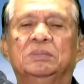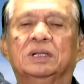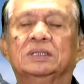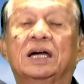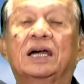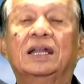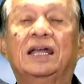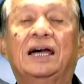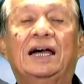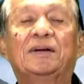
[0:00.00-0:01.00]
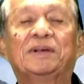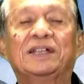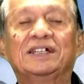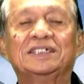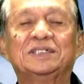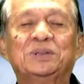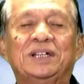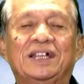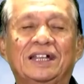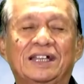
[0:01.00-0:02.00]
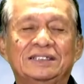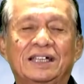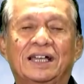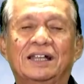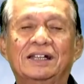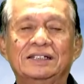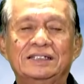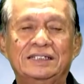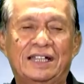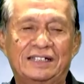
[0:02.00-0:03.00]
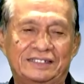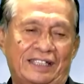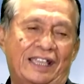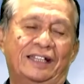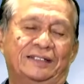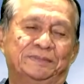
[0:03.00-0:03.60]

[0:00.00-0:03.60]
beritakanlah apa yang sesuai dengan ajaran yang sehat.